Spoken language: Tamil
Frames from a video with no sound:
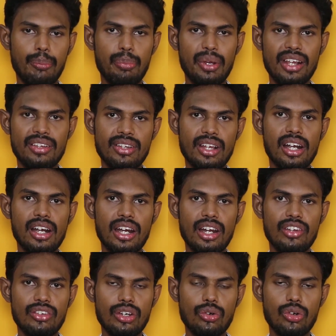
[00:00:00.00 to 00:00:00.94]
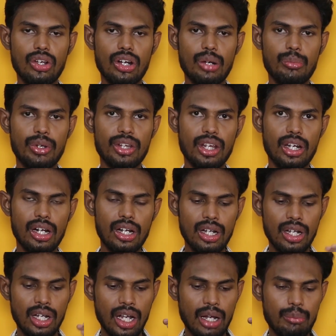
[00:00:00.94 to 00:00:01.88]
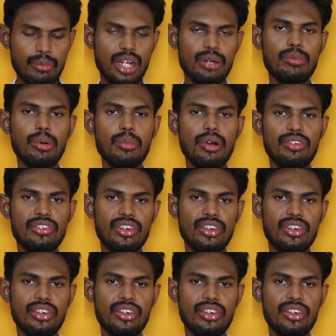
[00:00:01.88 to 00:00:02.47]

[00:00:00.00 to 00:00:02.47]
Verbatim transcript: பே ஸ்கேல் ரேஞ்சில் கொடுக்குறாங்கன்னு பார்த்தீங்கன்னா மினிமம்